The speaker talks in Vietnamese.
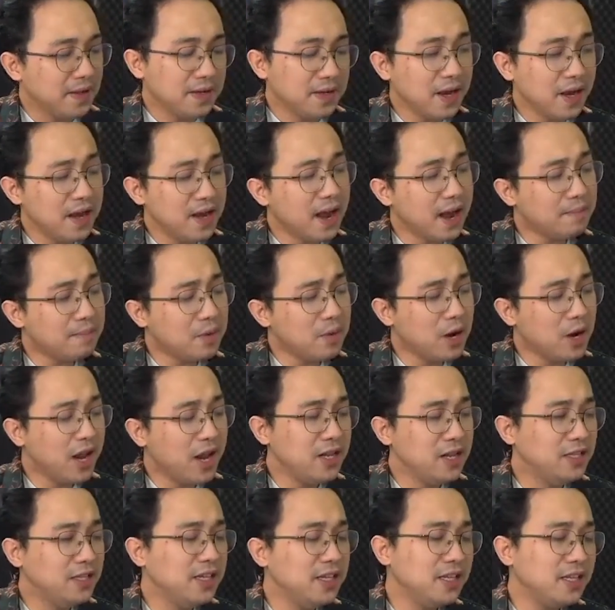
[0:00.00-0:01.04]
Đến năm
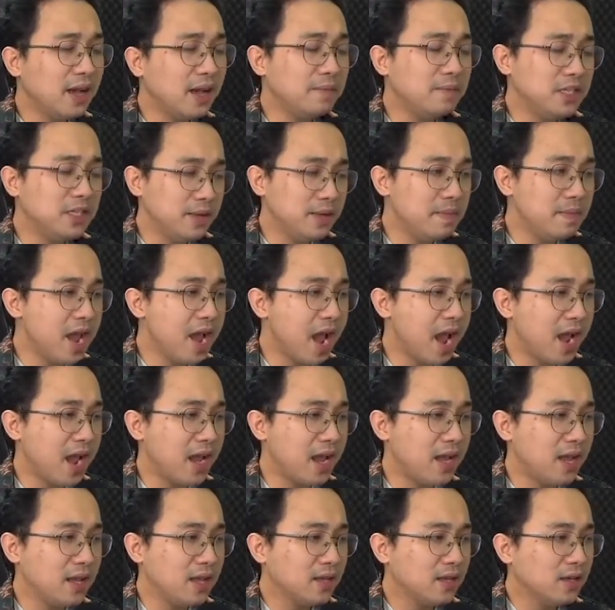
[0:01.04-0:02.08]

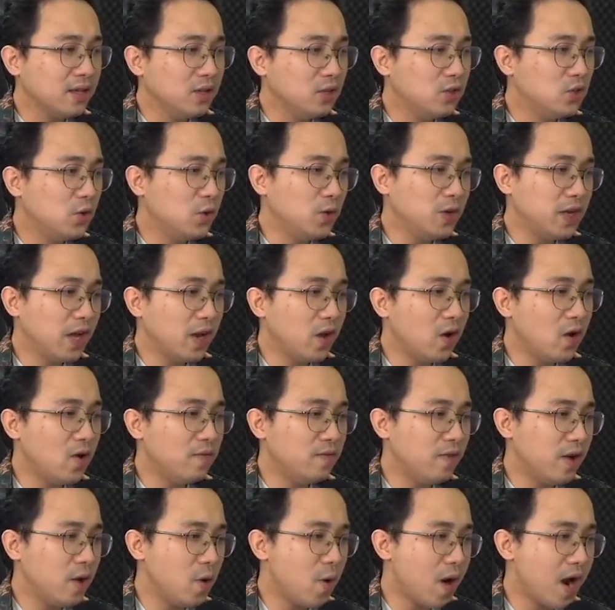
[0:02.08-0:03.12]
1992, Chun kết
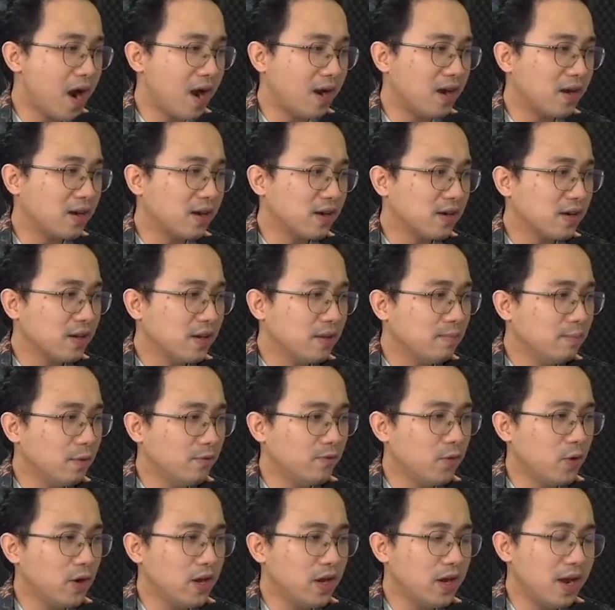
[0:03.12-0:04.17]
hôn với Hoàng,
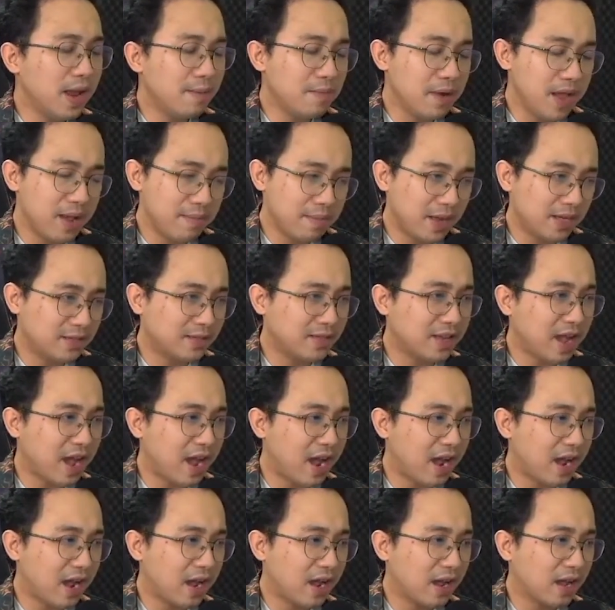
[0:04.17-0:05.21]
một phụ nữ làm nghề
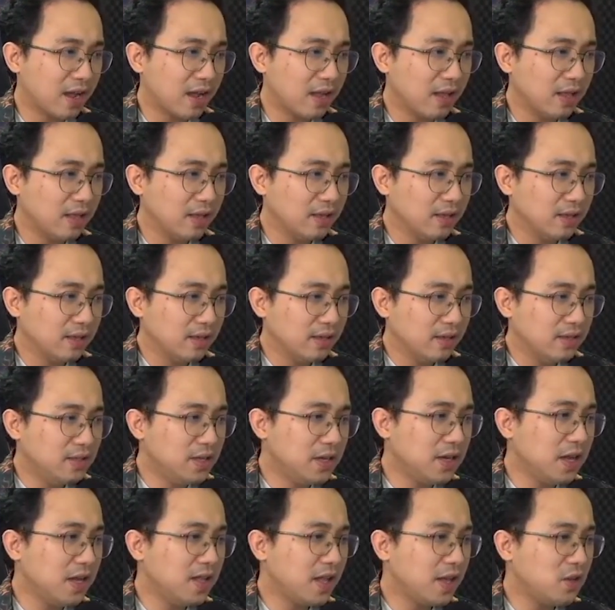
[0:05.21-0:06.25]
massage.
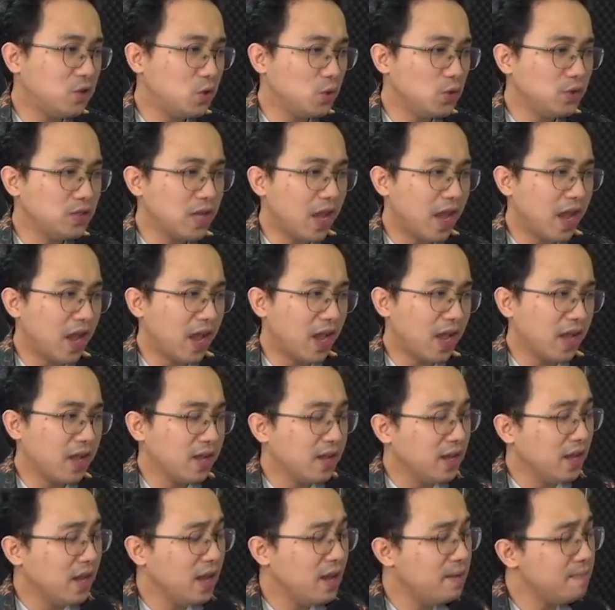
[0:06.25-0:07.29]
Trước khi thành chú rể,
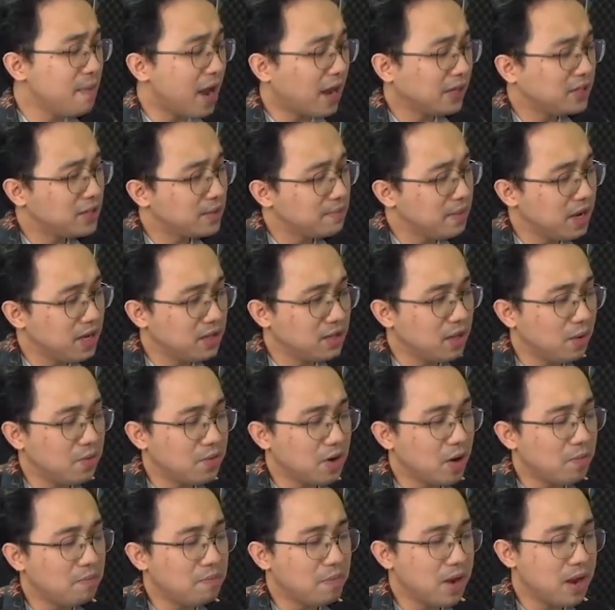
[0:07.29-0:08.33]
y mang trên mình tổng
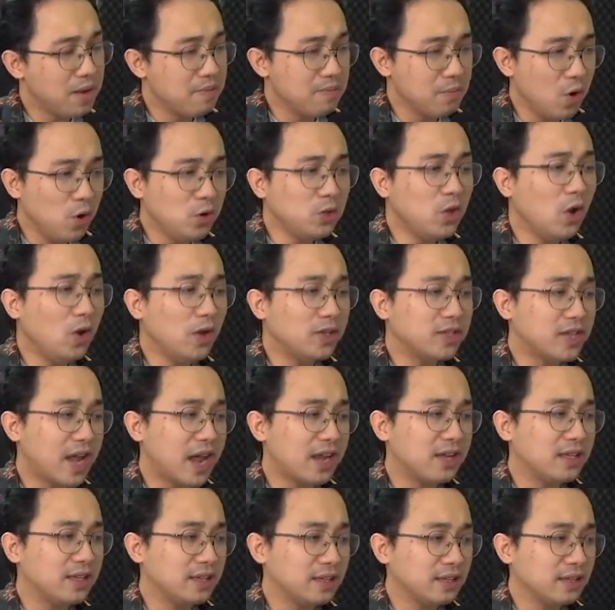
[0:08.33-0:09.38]
cộng 14 tội
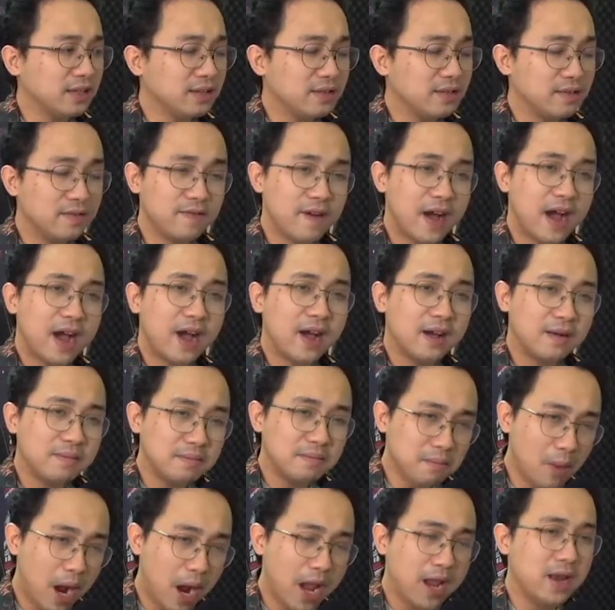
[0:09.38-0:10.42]
danh, và
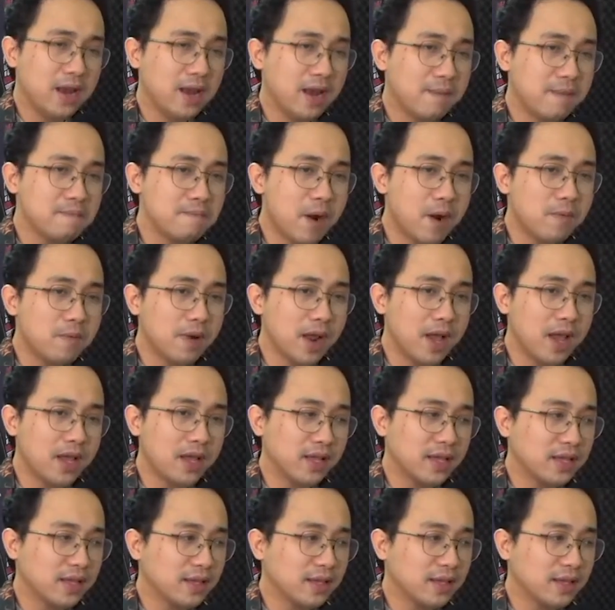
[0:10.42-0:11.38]
7 năm bóc lịch.